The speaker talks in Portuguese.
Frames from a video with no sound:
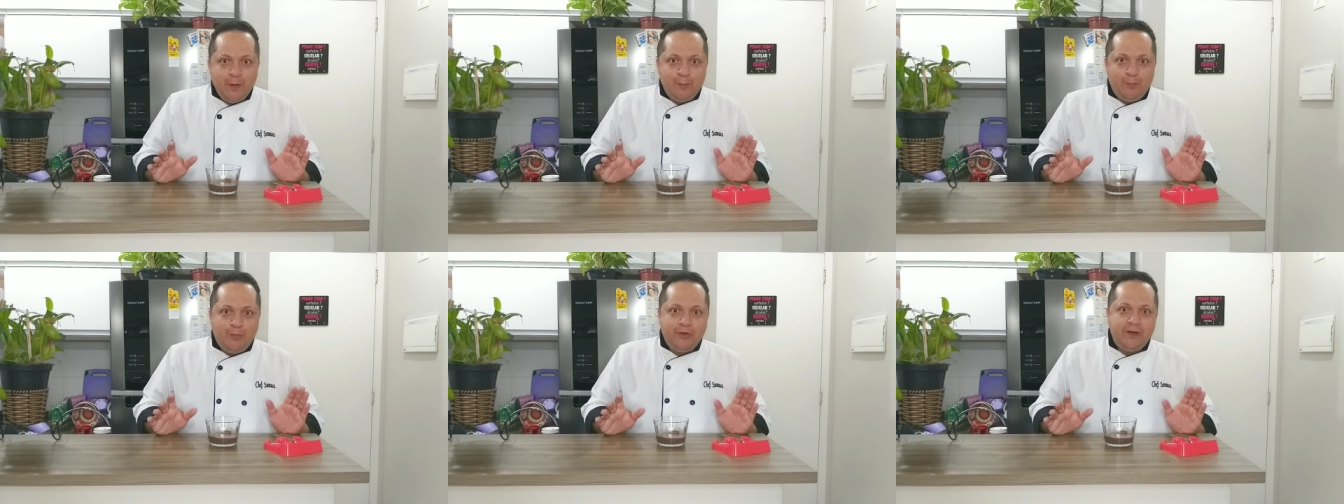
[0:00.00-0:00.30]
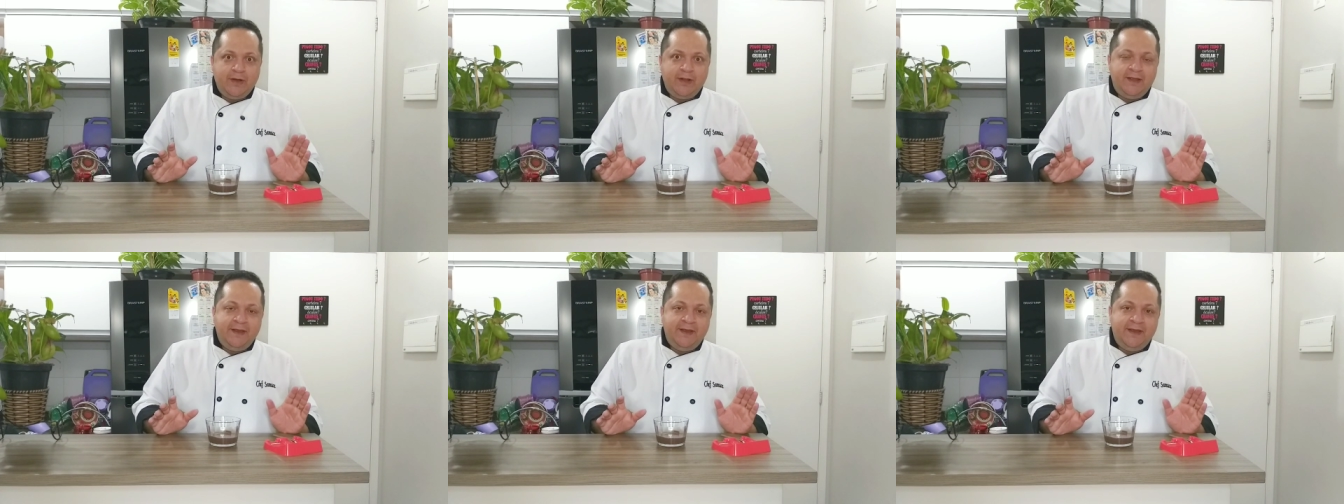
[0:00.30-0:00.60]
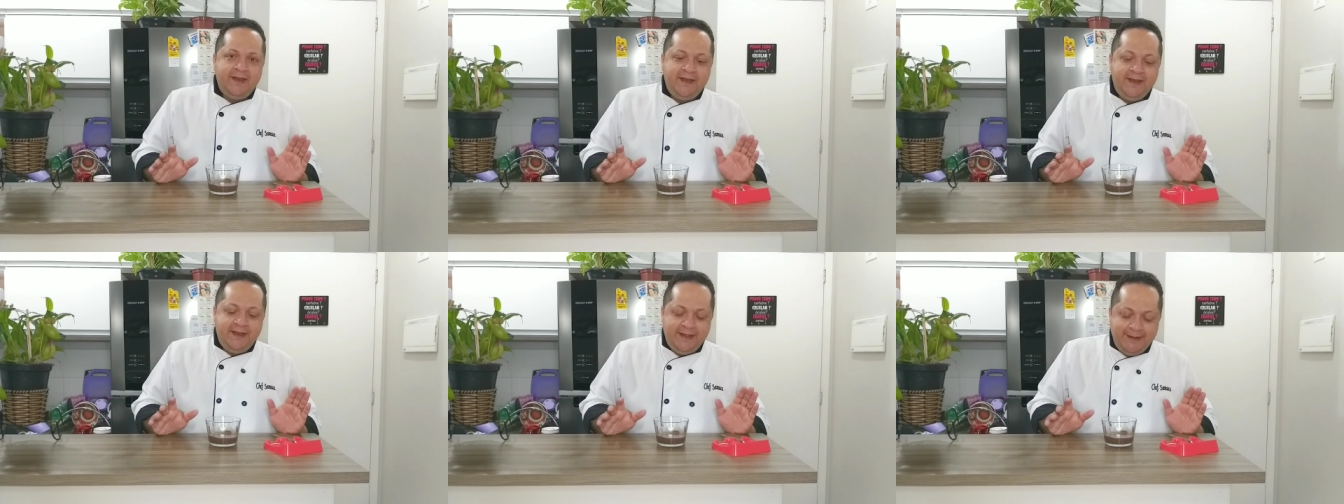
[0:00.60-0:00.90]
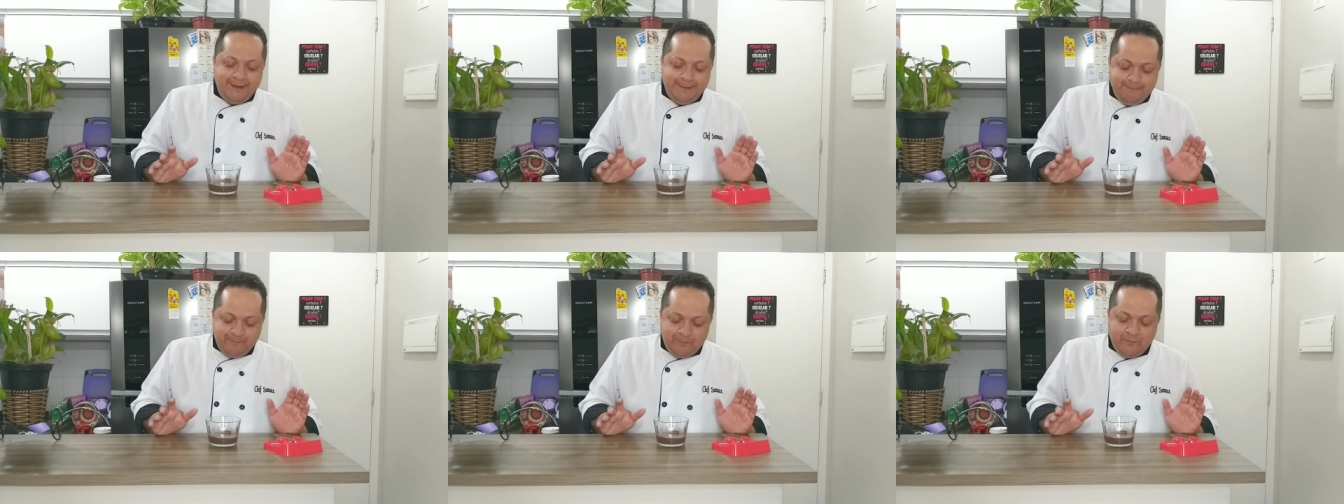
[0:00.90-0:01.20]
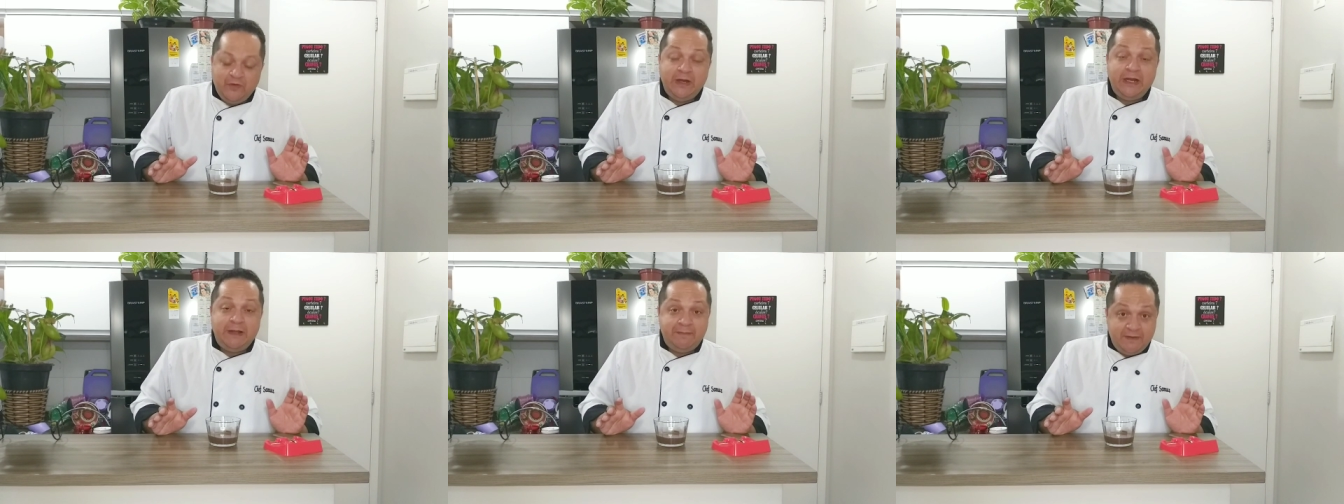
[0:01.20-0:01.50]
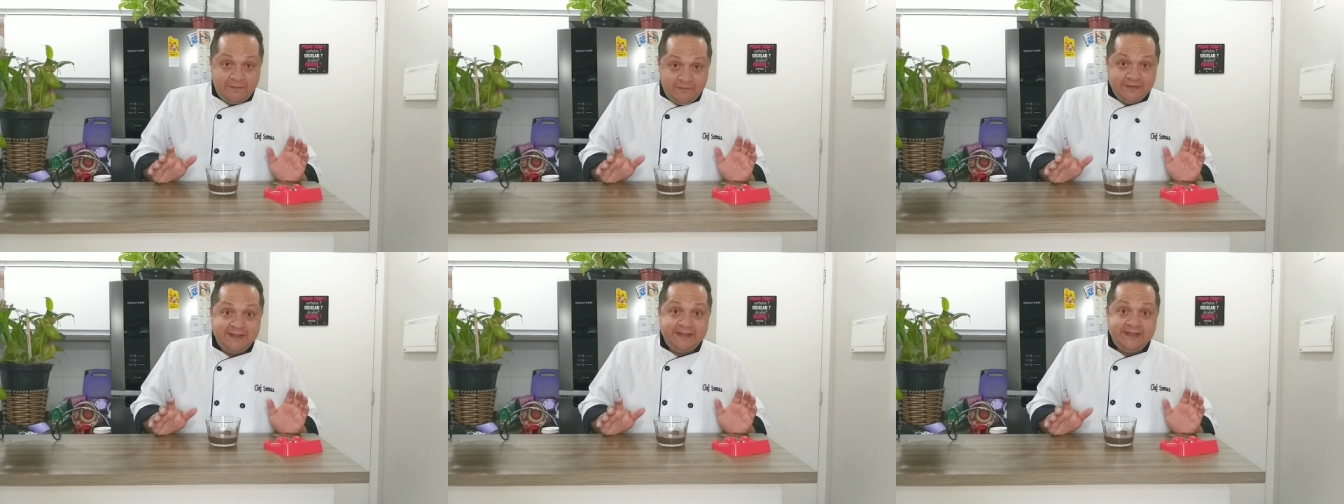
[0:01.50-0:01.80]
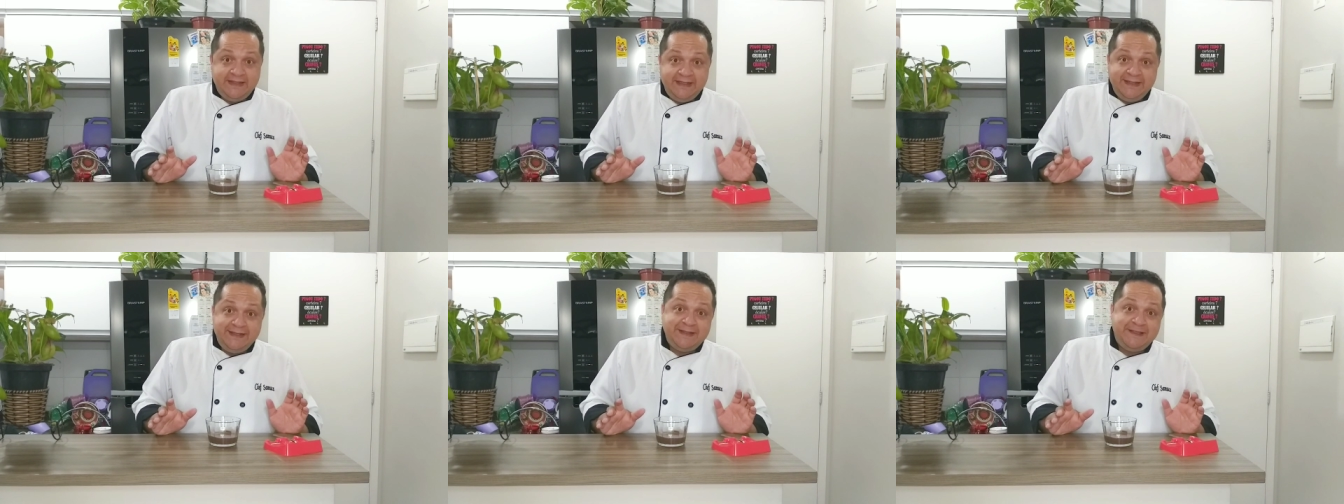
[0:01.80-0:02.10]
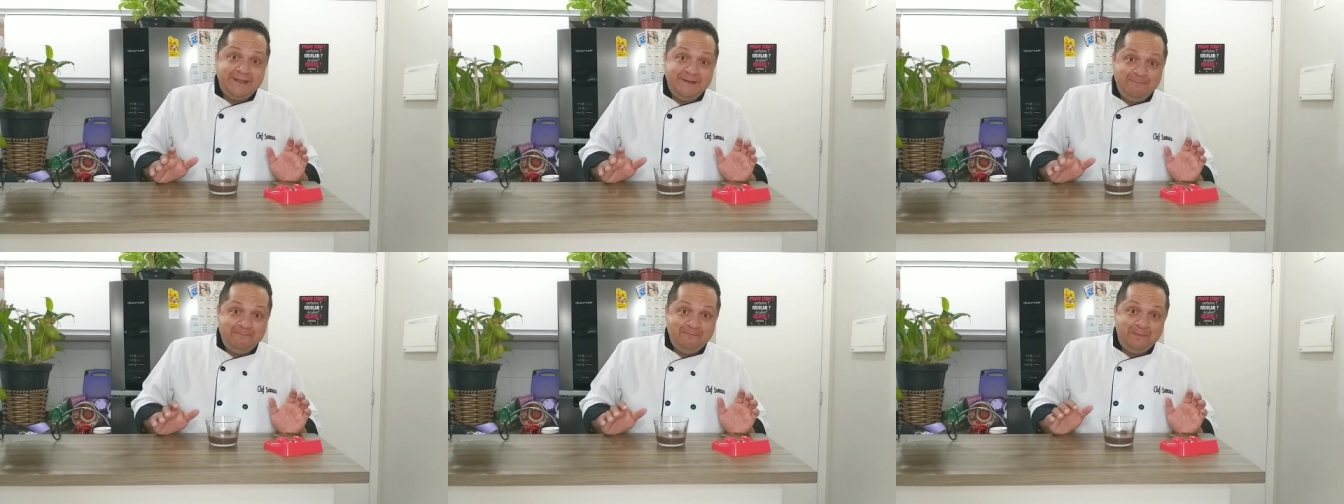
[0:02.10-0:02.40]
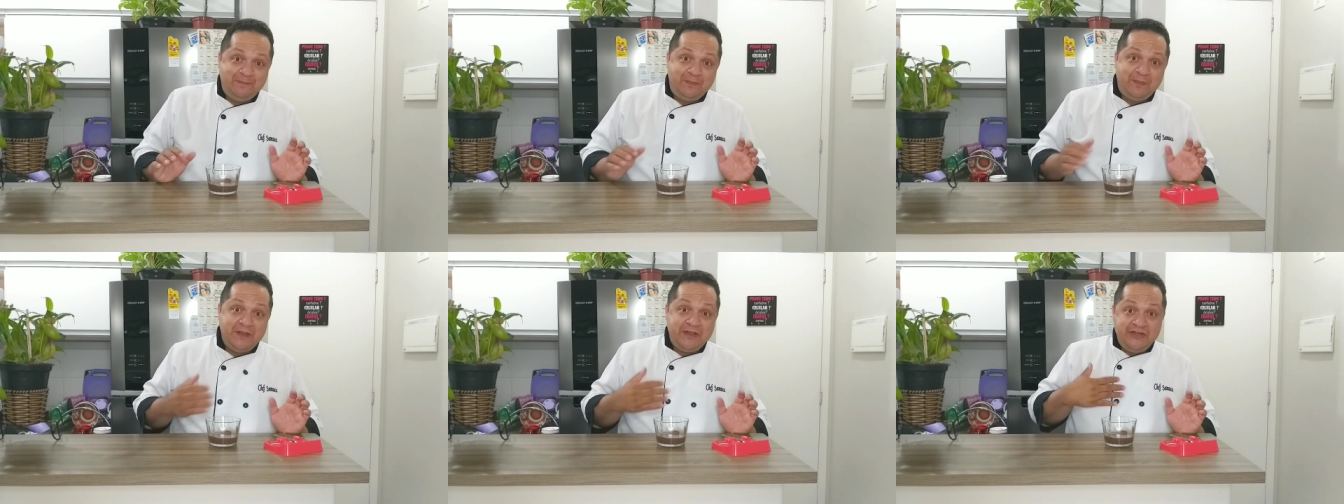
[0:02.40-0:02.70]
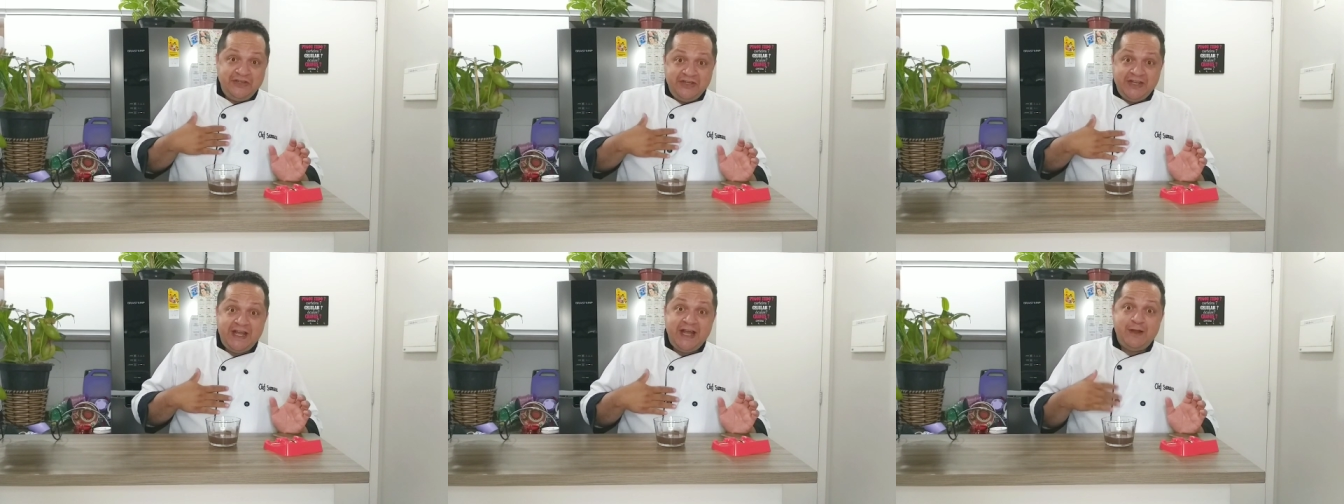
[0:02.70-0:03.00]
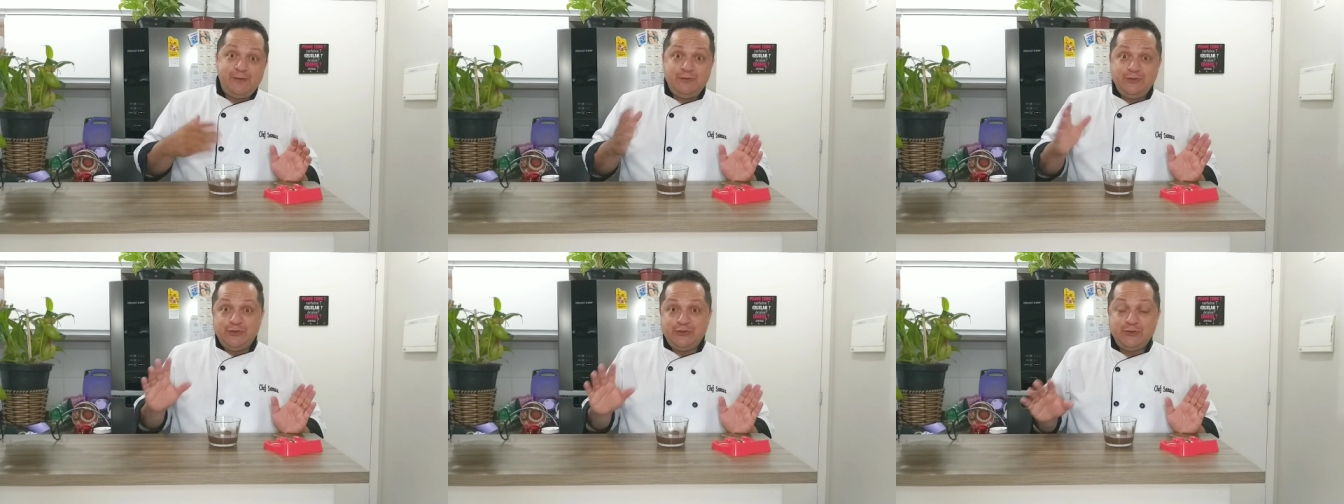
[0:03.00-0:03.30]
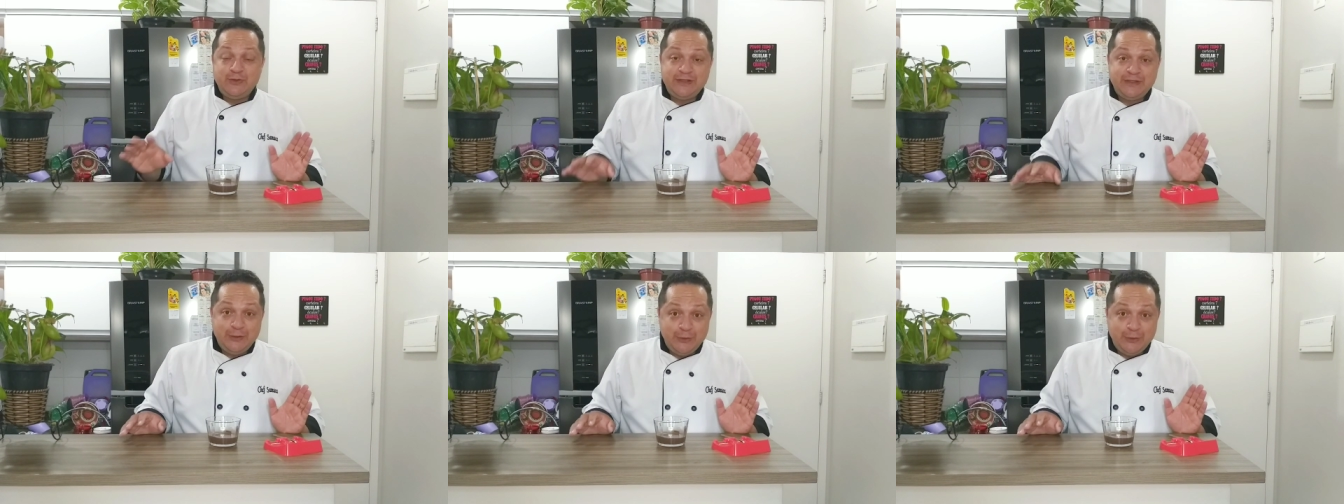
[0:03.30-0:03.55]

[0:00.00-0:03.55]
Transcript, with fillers: porque falar para vocês, já no suas